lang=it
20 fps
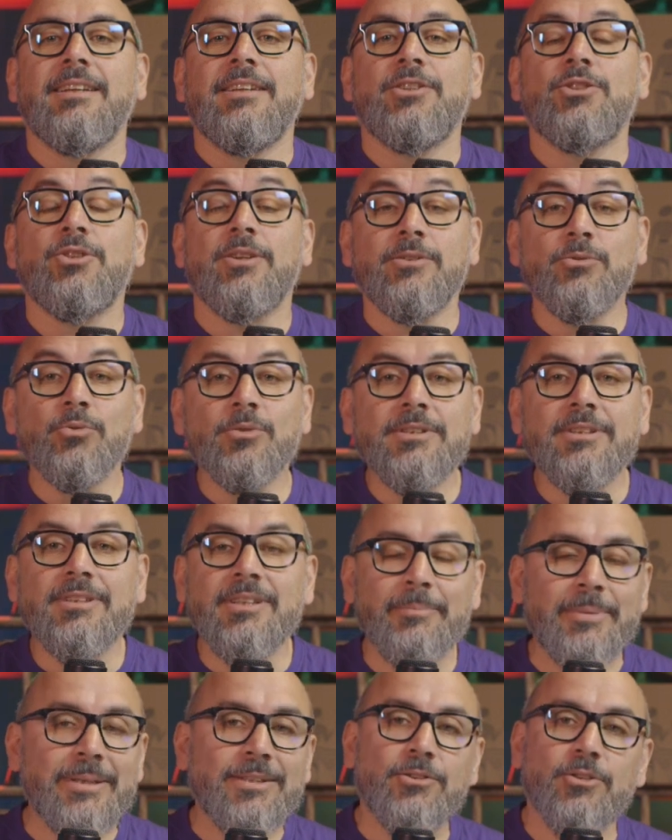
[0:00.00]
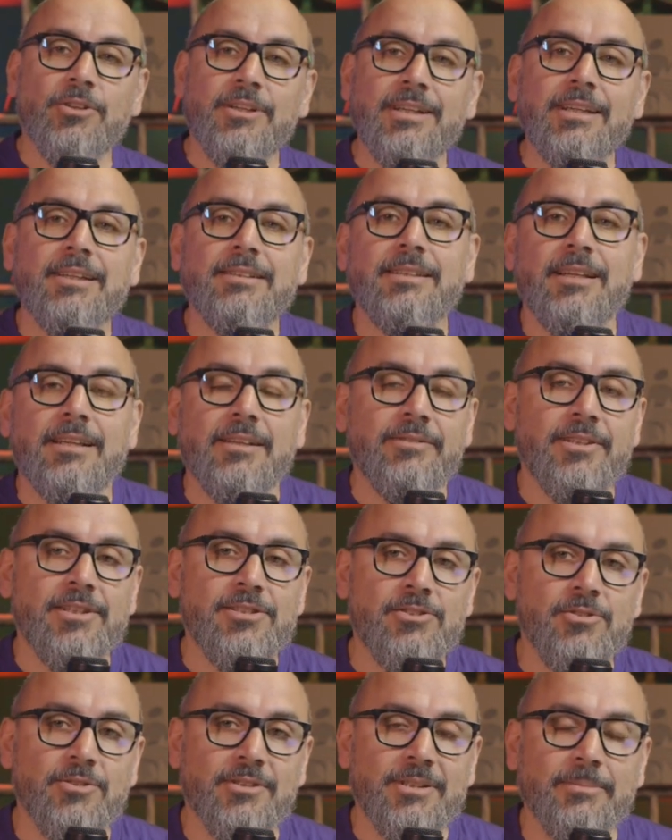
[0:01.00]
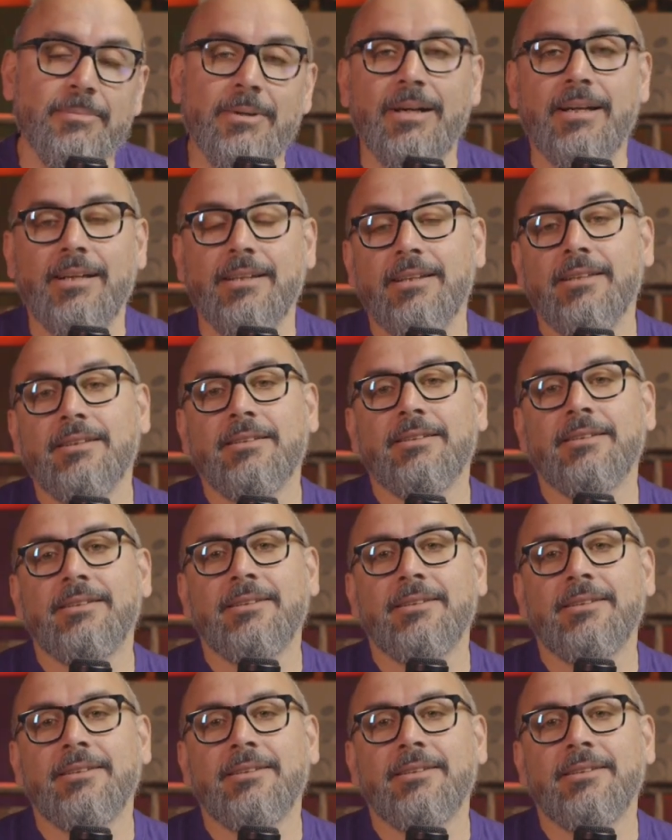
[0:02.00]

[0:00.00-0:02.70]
Ciao a tutti e bentornati alla versione di Barley,